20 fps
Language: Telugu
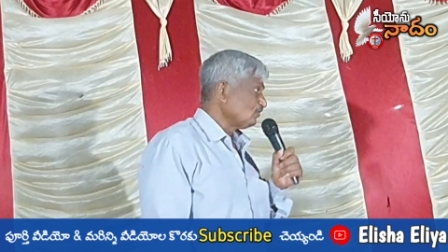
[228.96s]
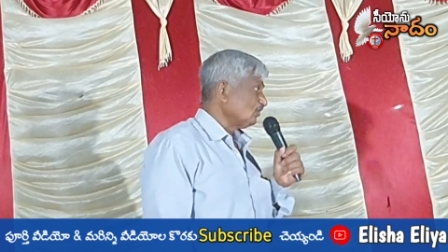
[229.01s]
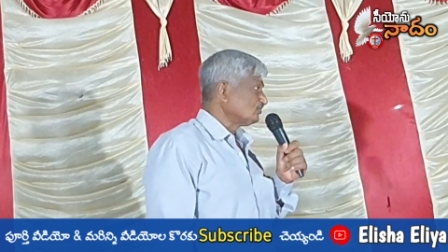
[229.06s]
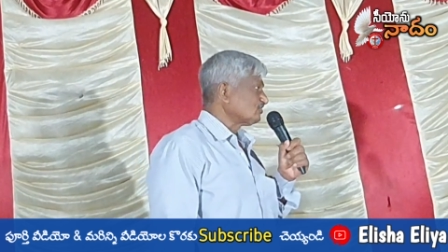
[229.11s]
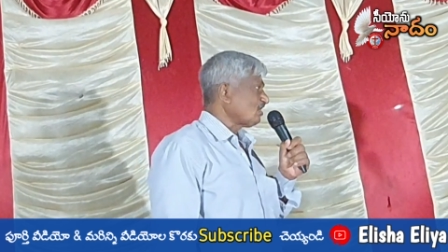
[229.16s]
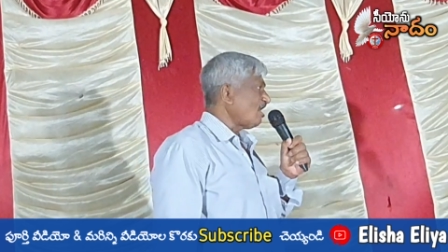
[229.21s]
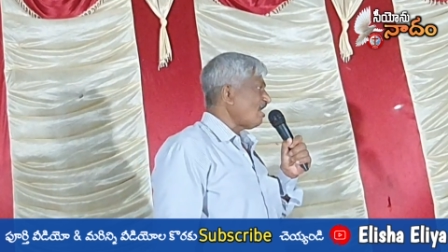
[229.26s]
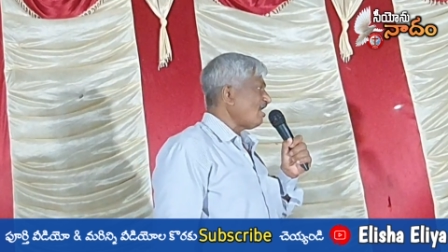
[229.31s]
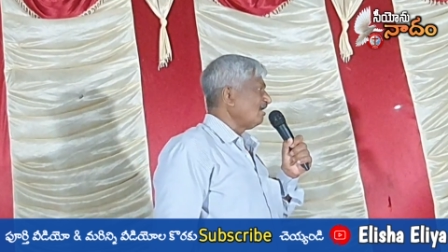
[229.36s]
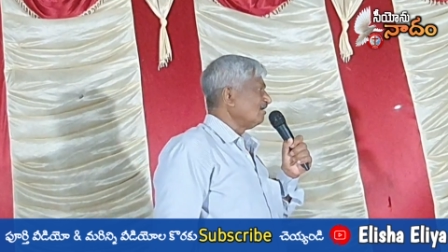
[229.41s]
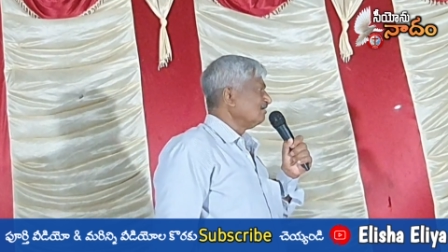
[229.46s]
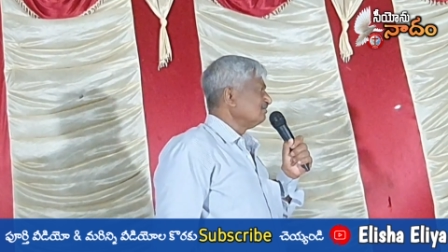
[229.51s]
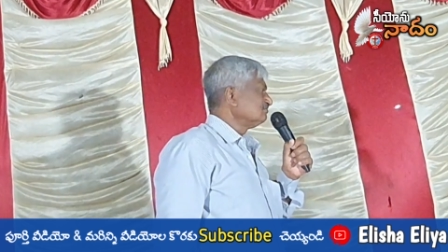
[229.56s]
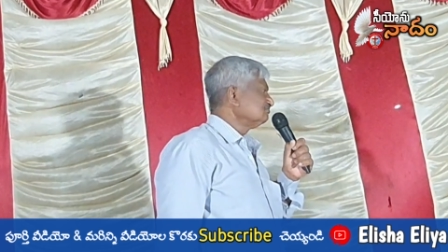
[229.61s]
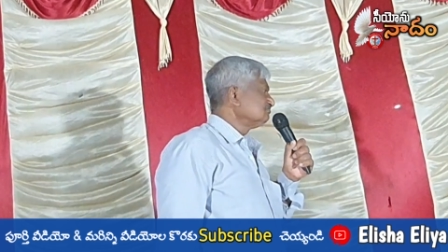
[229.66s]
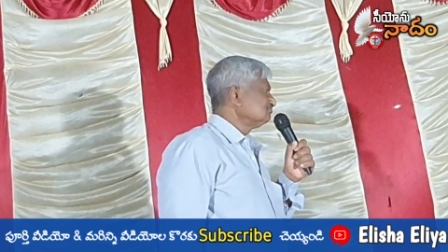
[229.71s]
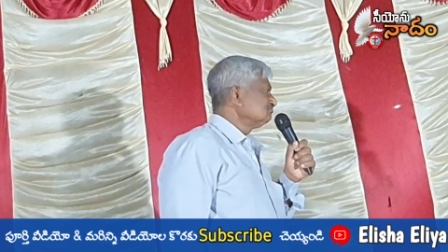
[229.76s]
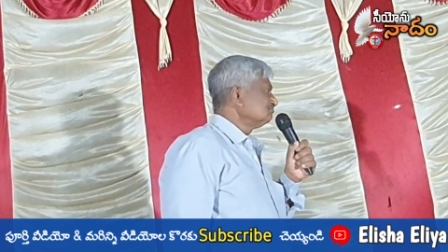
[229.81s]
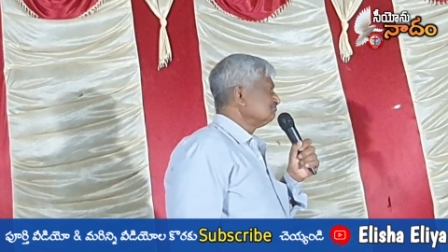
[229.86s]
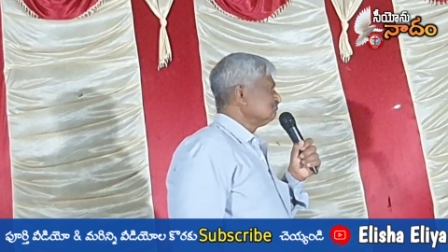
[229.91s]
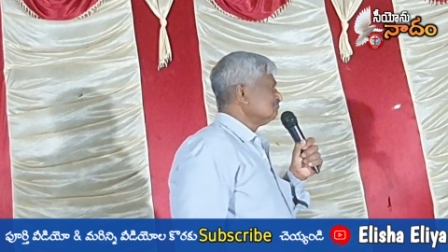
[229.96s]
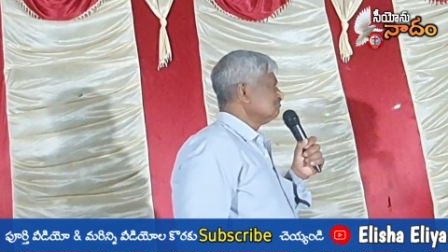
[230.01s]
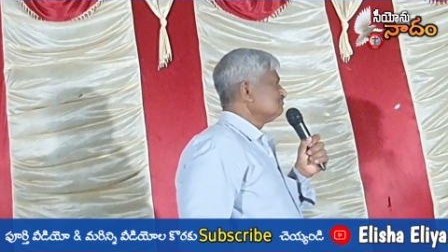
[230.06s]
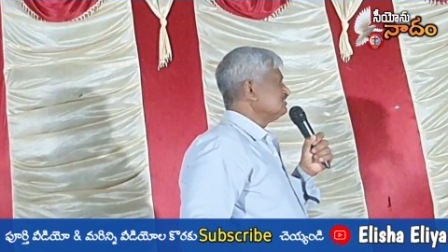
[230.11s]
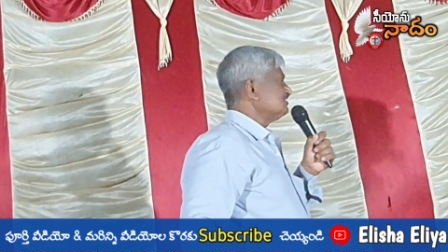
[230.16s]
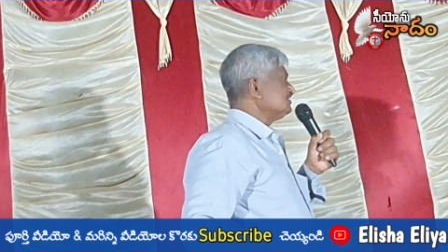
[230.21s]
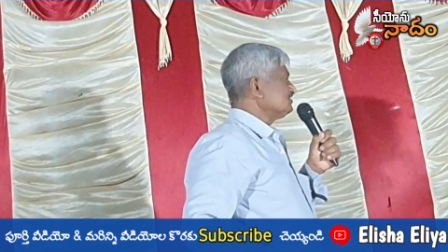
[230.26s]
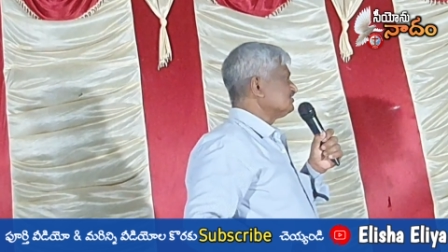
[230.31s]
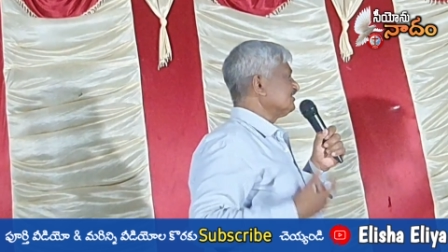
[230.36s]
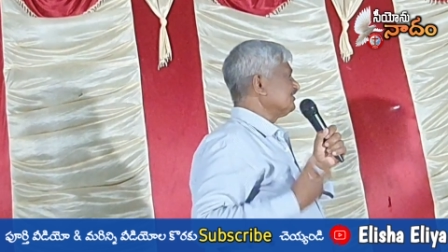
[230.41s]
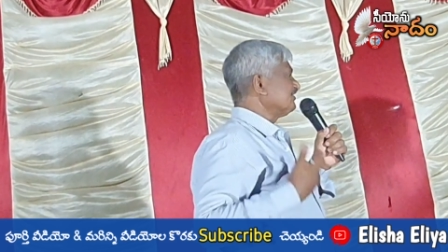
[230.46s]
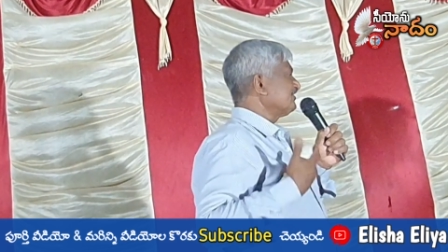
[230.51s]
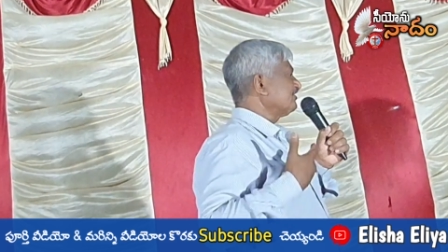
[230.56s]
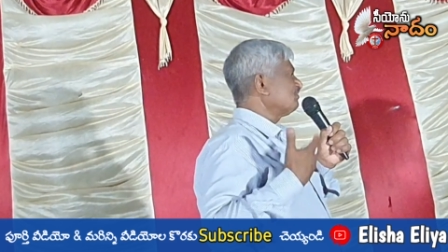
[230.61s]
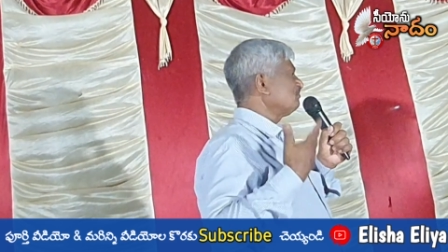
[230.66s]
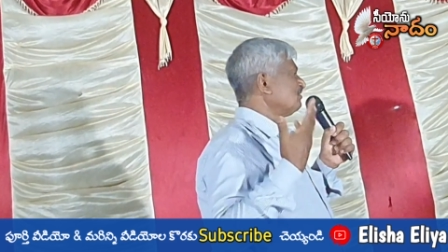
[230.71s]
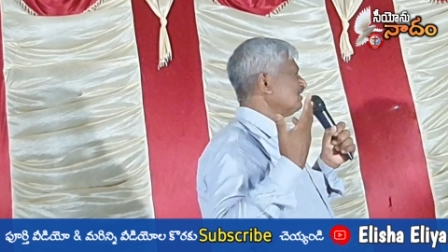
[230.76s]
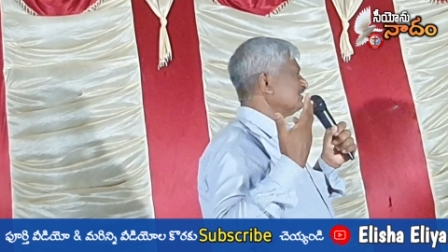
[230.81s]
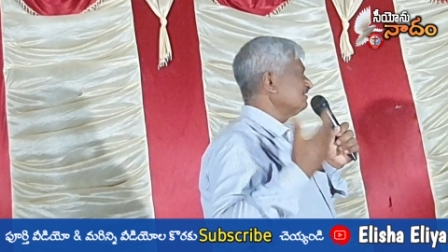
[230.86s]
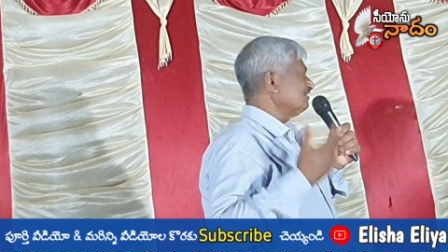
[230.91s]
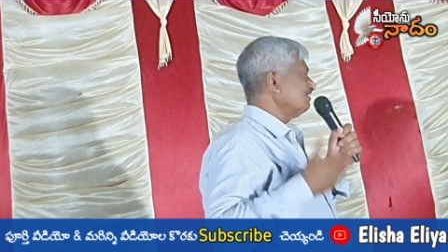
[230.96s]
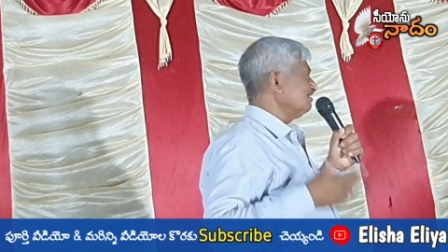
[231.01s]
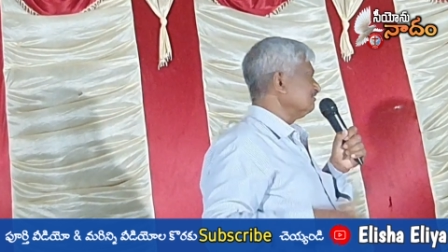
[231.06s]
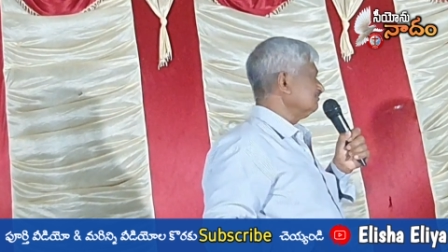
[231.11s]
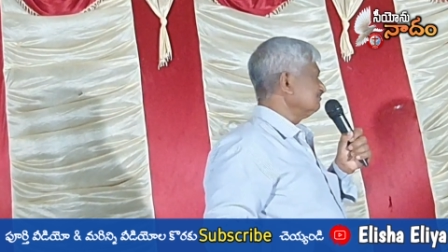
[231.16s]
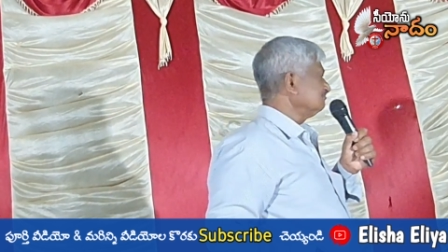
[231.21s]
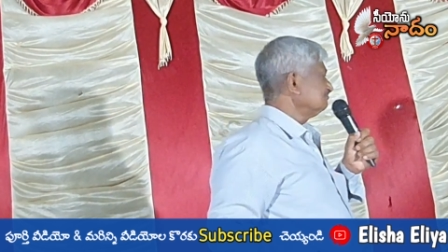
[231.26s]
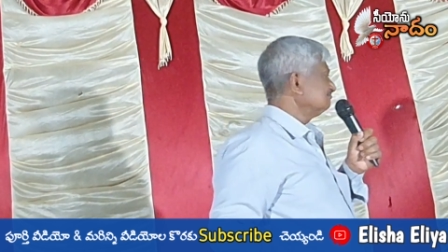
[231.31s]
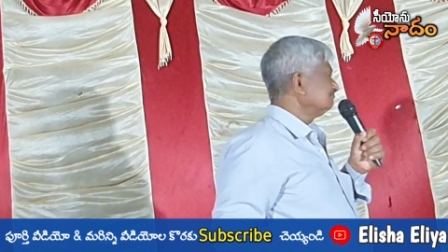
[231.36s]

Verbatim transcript: కొట్టుకో ఈ శరీరం మాది కాదు